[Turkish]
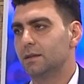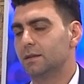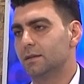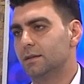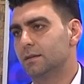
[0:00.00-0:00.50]

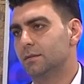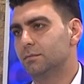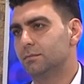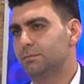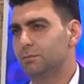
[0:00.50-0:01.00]
ee,
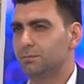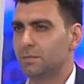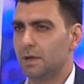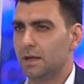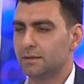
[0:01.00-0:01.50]

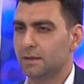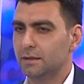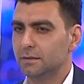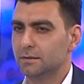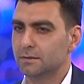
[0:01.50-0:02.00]
bir 6
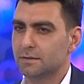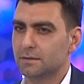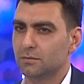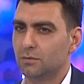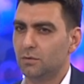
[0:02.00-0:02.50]
ay
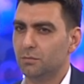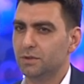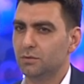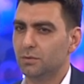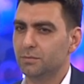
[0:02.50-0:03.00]
10
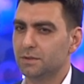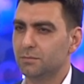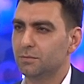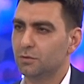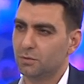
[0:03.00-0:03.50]
bin kilometre,
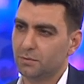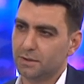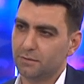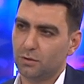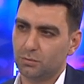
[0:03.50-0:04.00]
20 bin
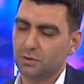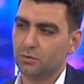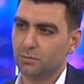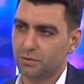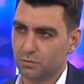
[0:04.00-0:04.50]
kilometre veya 10 bin
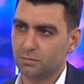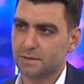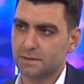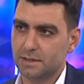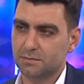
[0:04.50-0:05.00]
kilometre
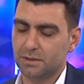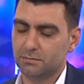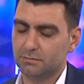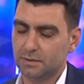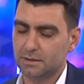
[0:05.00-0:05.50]
olması lazım.
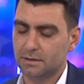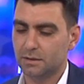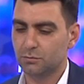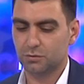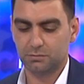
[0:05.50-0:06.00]
Tam net
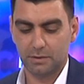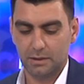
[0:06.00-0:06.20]
hatırlamıyorum.